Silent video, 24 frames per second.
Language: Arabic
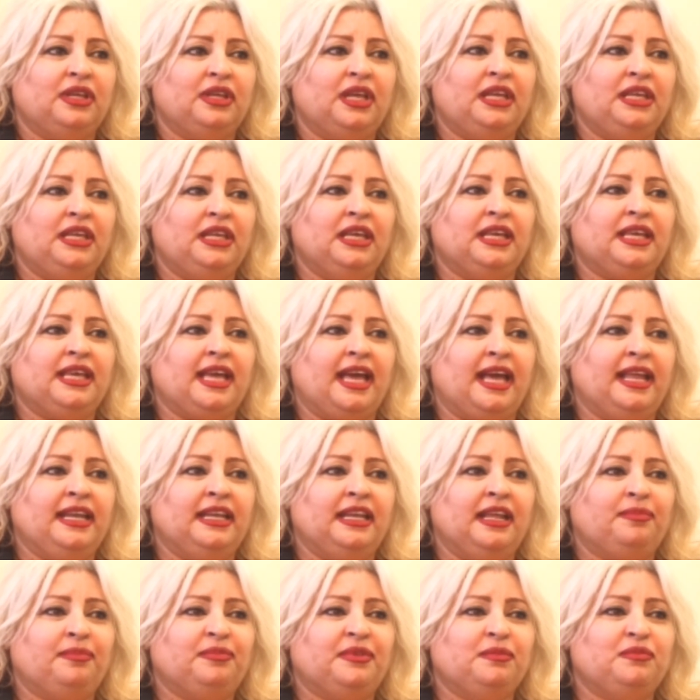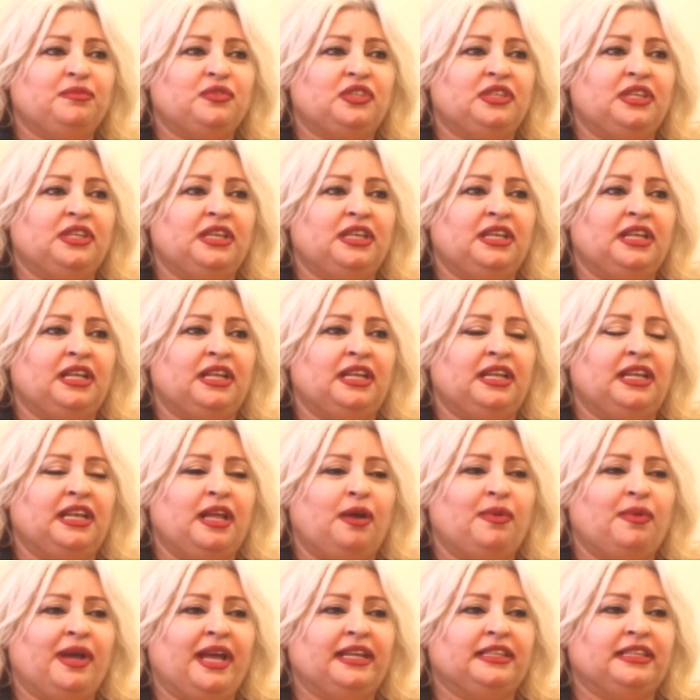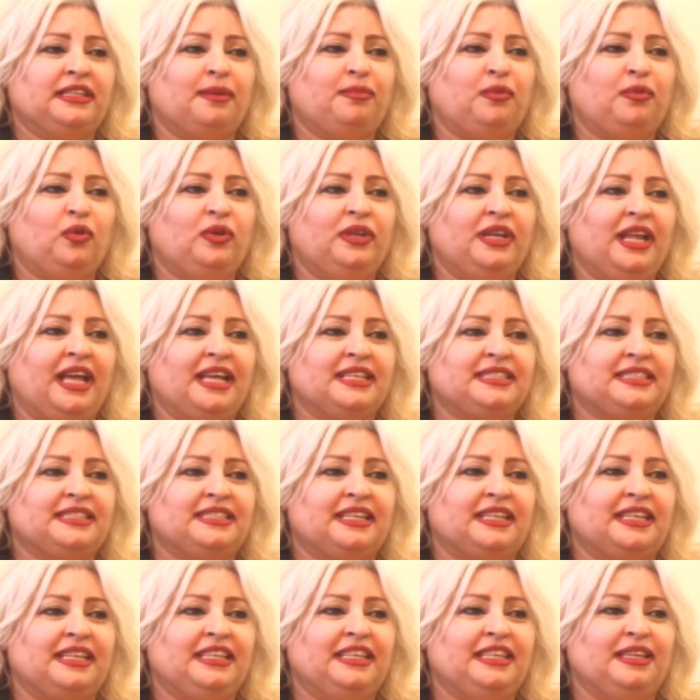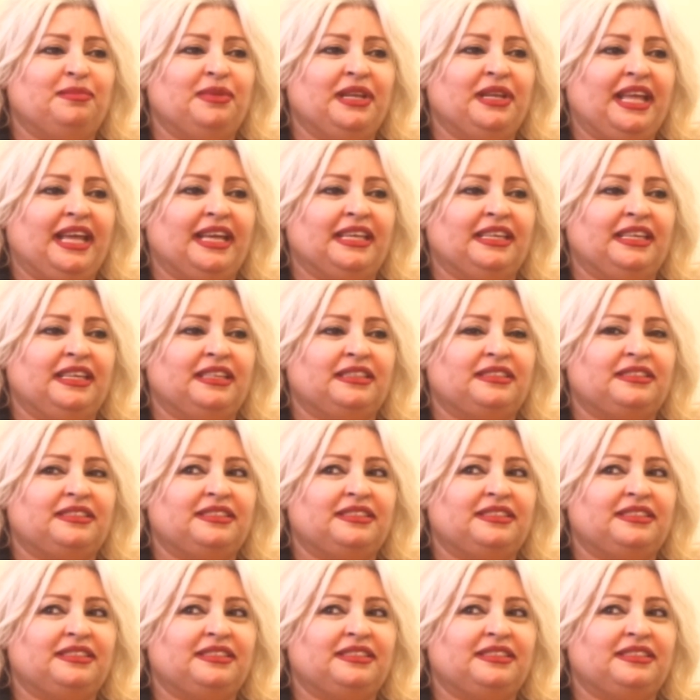هي كانها بتمشي اللاوعي تبعولنا على السريه بالحياه